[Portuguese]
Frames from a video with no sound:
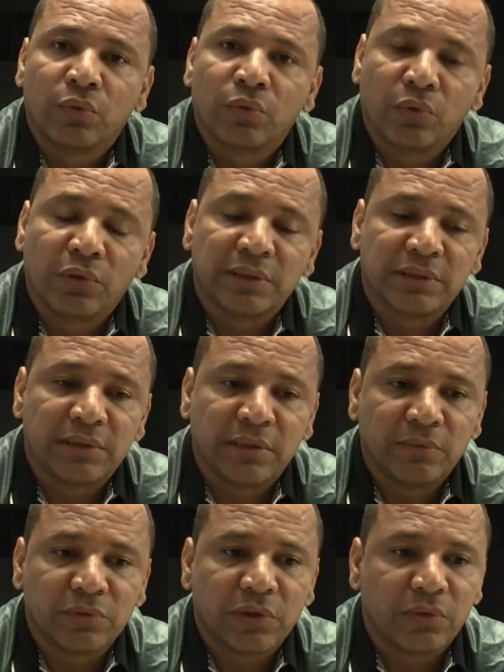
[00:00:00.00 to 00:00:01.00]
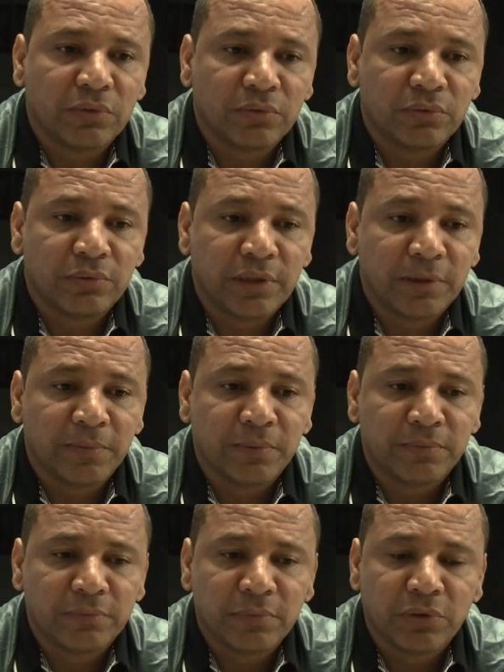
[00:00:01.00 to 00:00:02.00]
conquistamos ao longo do tempo.
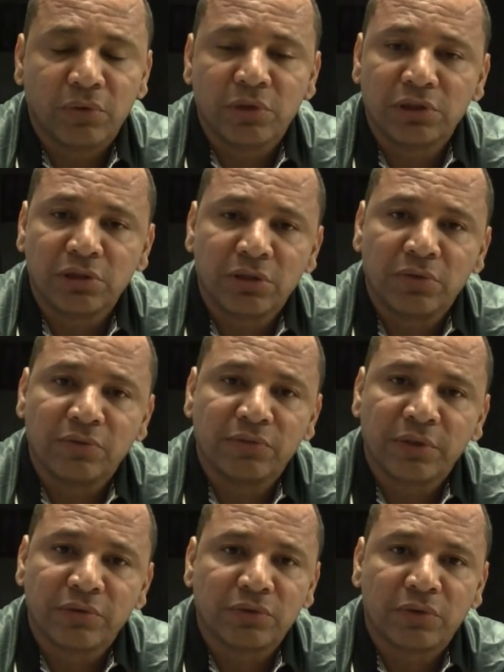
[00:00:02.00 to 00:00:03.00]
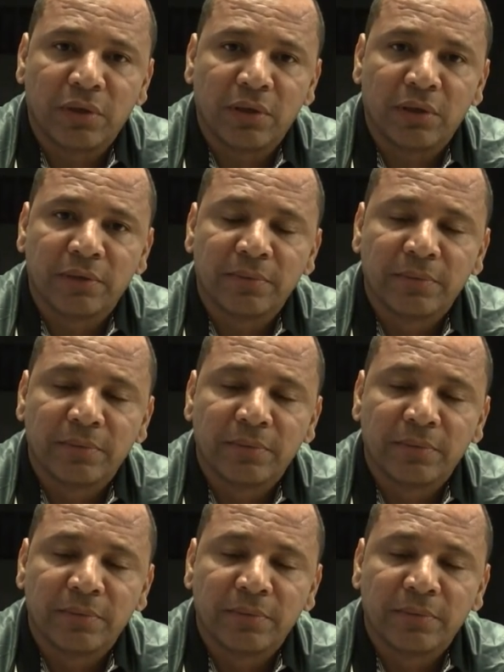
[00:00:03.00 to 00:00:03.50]
E hoje eu venho só